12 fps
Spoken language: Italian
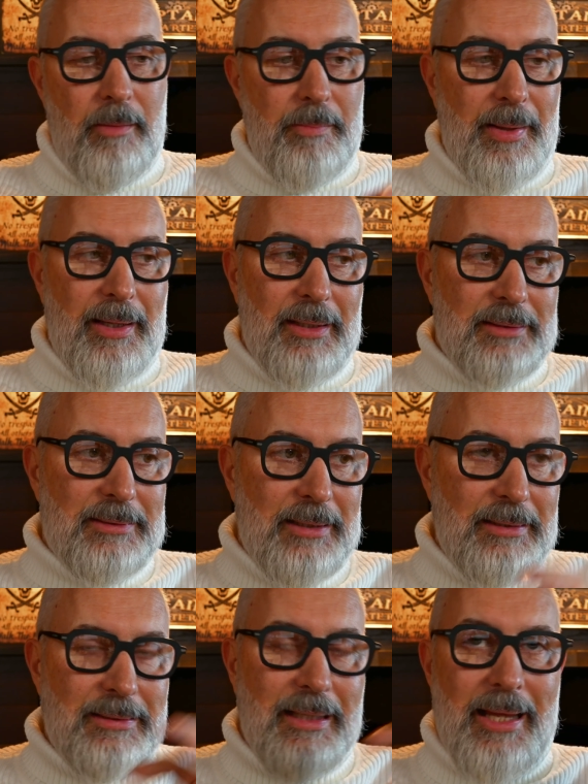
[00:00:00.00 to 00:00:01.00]
Per la
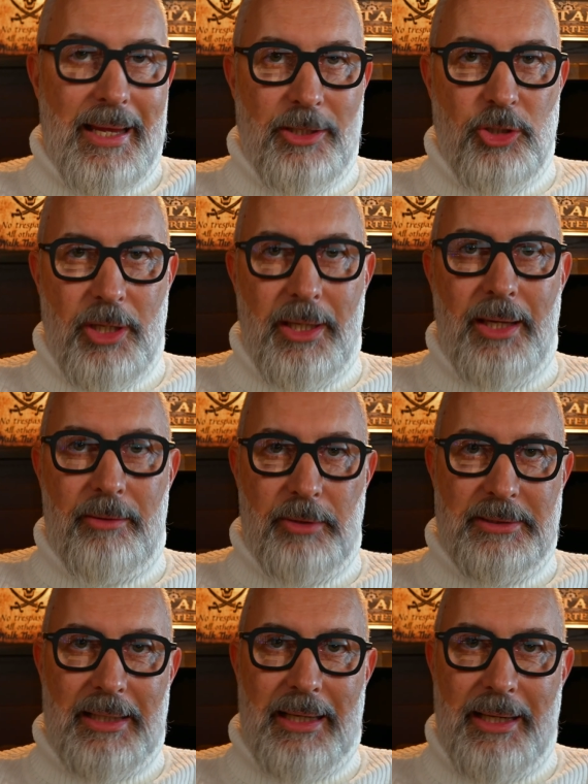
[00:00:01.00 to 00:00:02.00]
stessa legge, che
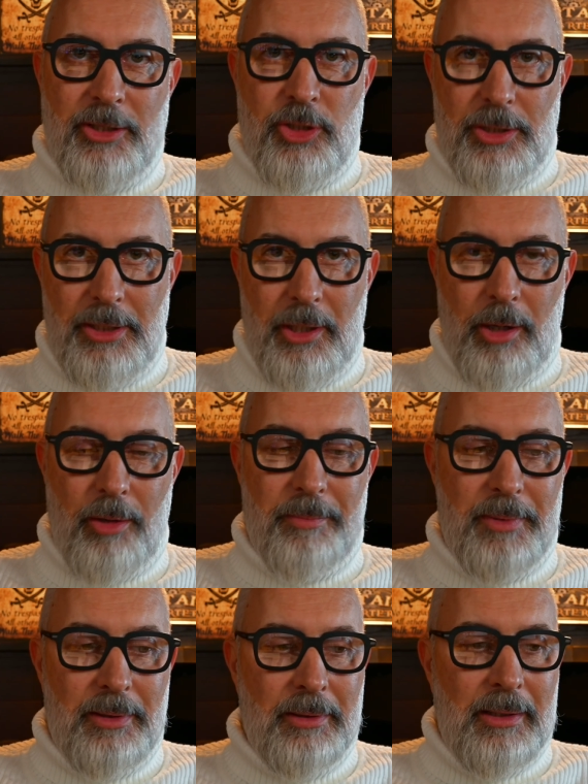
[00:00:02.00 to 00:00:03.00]
questa è la legge di
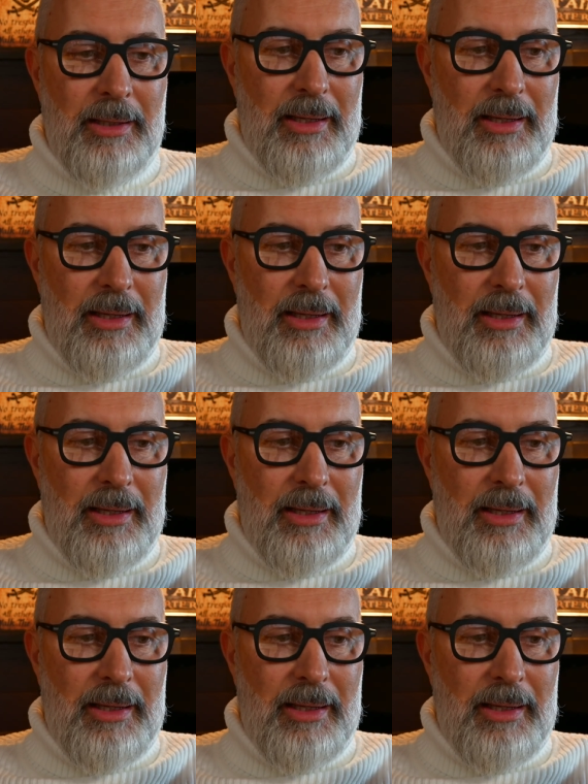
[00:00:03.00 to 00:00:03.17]
Ohm,